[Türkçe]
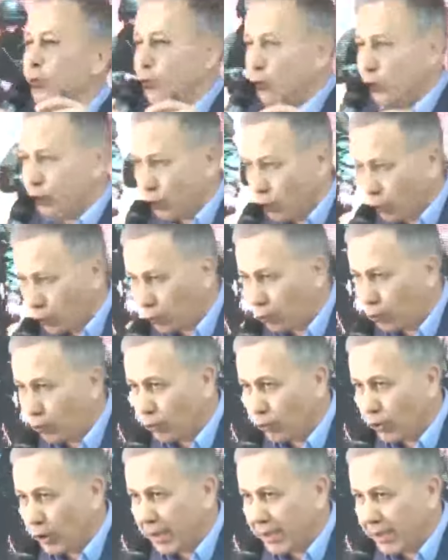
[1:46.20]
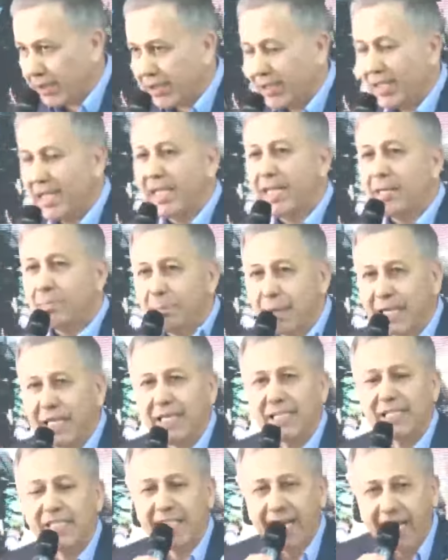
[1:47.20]
suç örgütüyseniz
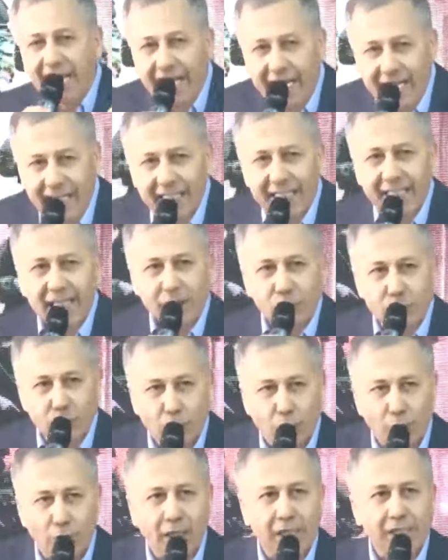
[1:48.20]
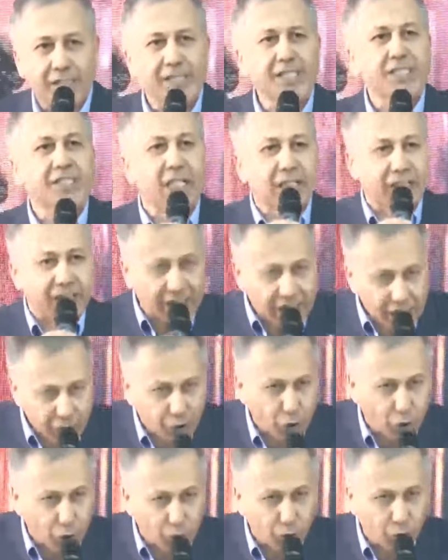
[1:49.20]
biz elinde sonunda size diz
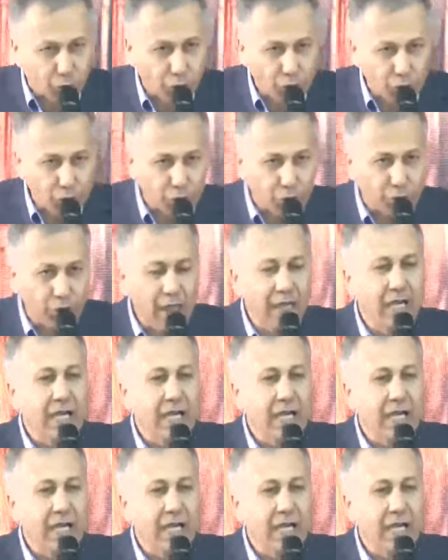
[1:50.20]
çöktürürüz,